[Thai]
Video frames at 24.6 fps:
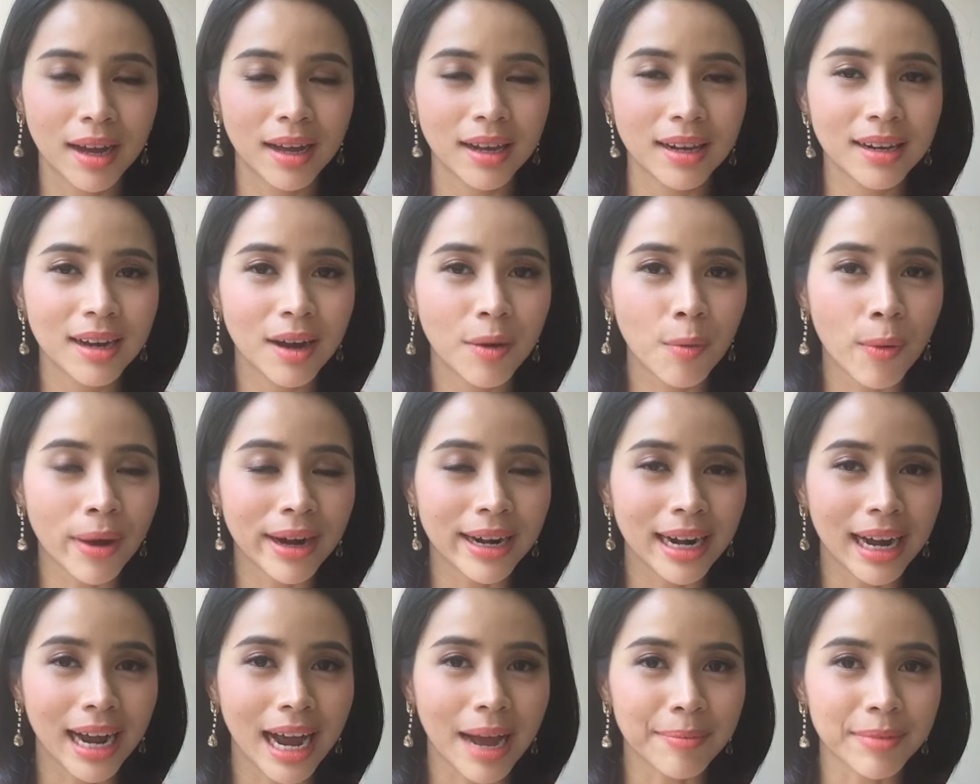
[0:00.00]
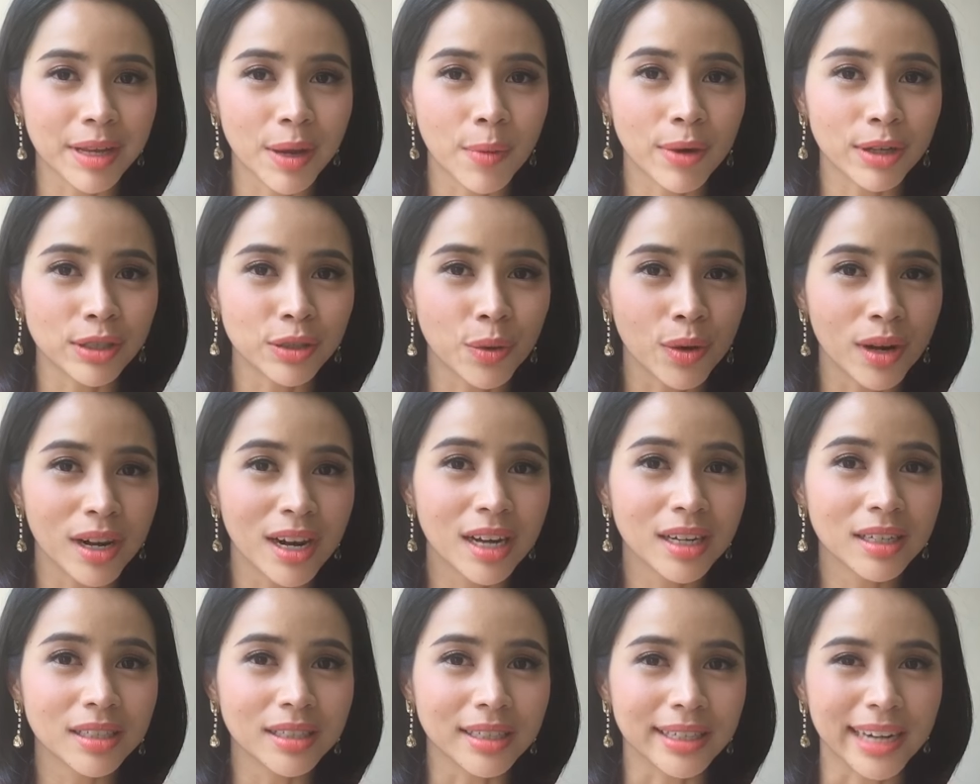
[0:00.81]
เรื่องวรรณกรรมเยาวชน
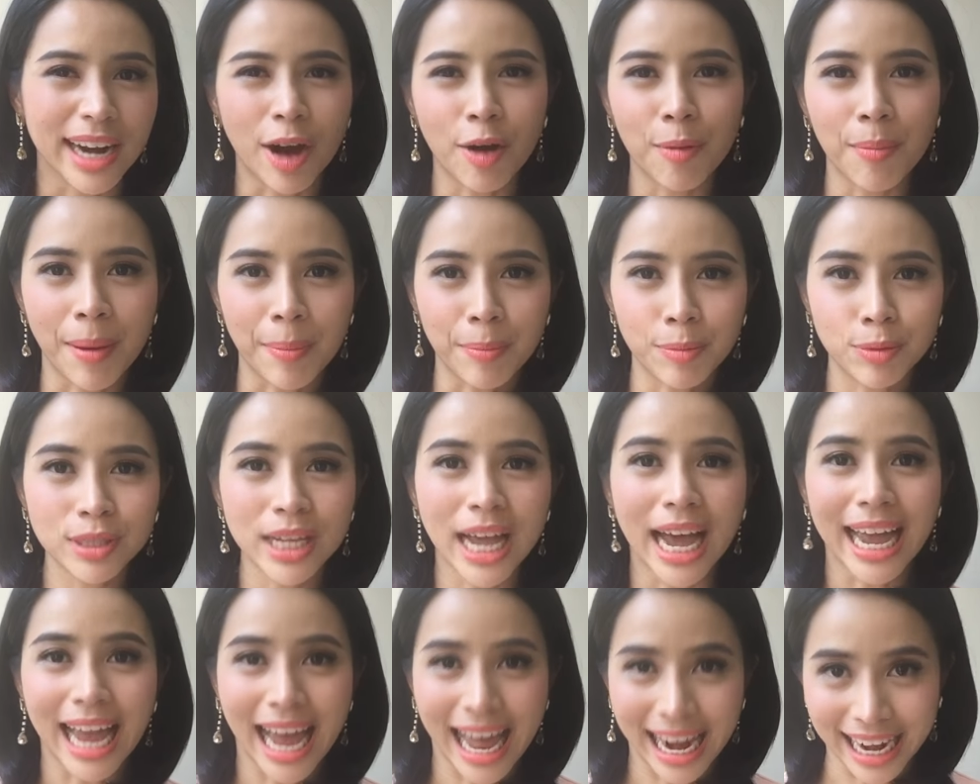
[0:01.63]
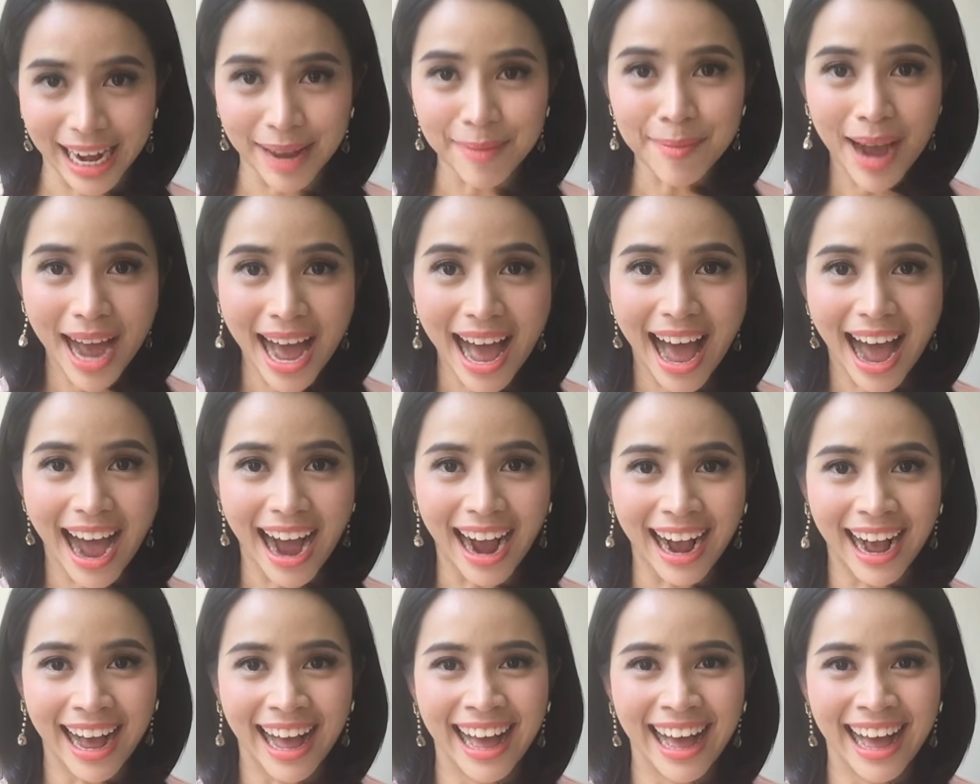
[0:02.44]
เรื่องอื่นเอาแบบผู้ชายอ่านได้บ้าง